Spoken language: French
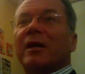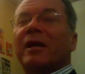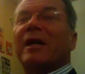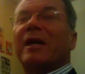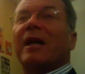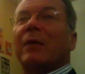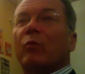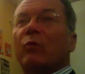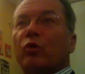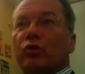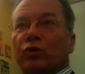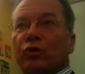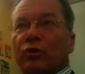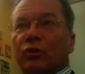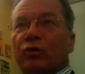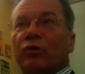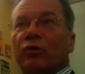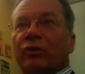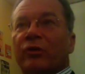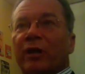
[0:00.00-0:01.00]
est la mesure
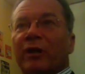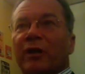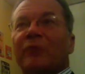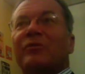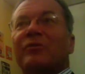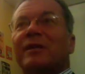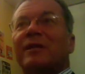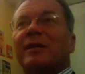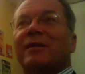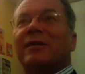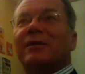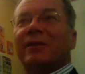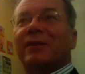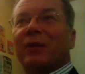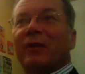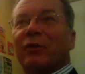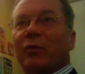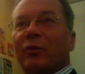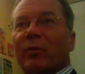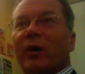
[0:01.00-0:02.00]
de notre réussite
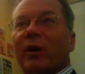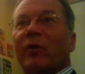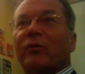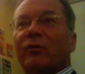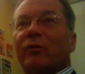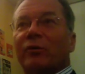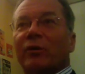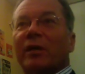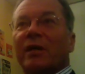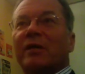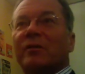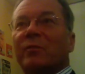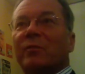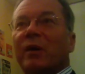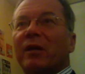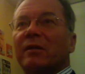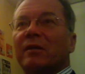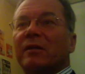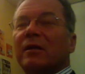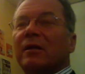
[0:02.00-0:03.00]
quelque part en tant
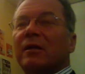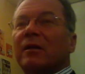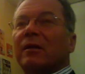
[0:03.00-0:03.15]
qu'espèce,